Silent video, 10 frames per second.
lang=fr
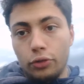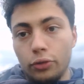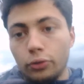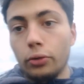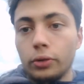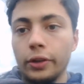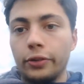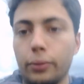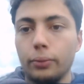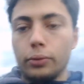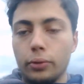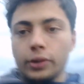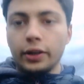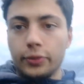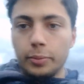j'ai une question de
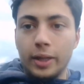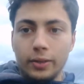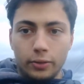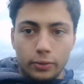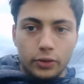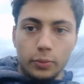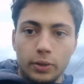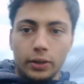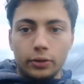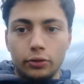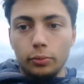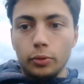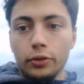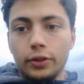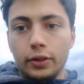Casmac euh, qui m'a
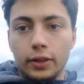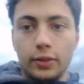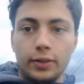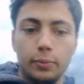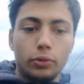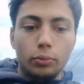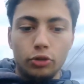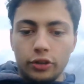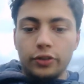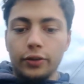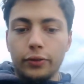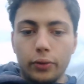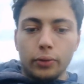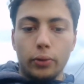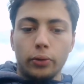demandé quel était mon objectif
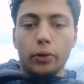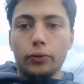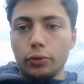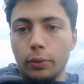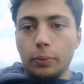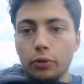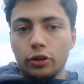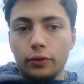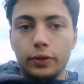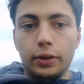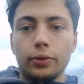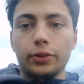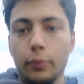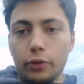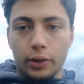euh, en vue de ma prochaine vidéo en
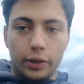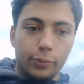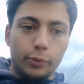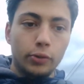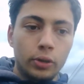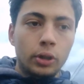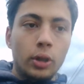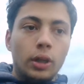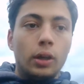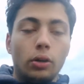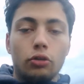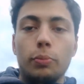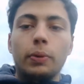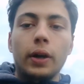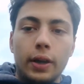termes de classement. Alors,
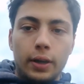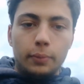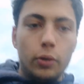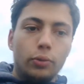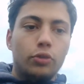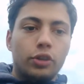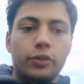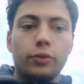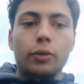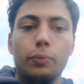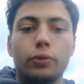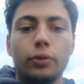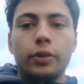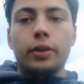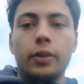j'ai pas réellement d'objectif, j'ai
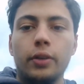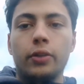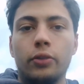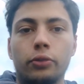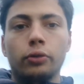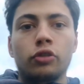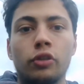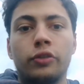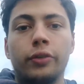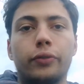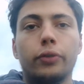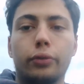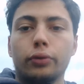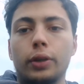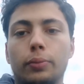plutôt des objectifs
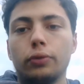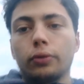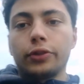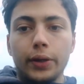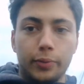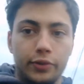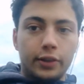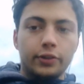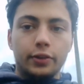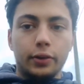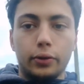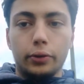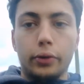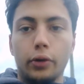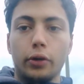sur des plus longs termes, c'est-à-dire
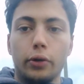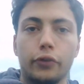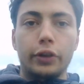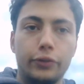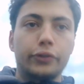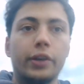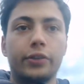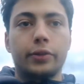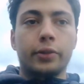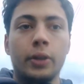euh, en fin de phase,